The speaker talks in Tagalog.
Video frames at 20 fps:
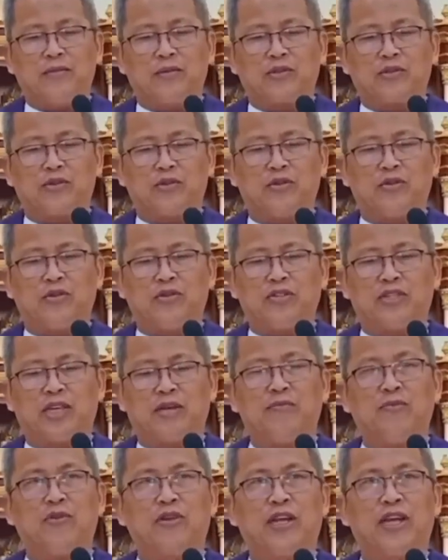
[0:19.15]
musunod
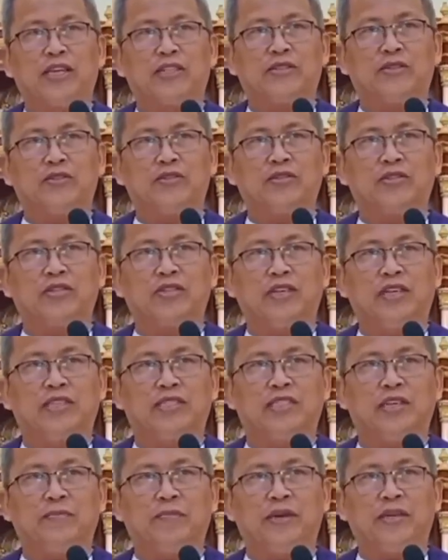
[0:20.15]
sad mo ni Jesus,
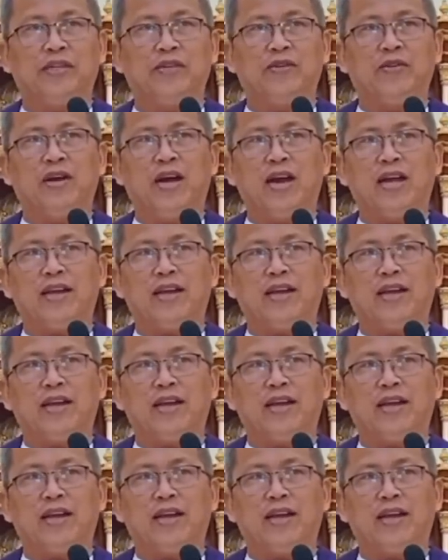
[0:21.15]
isip inyong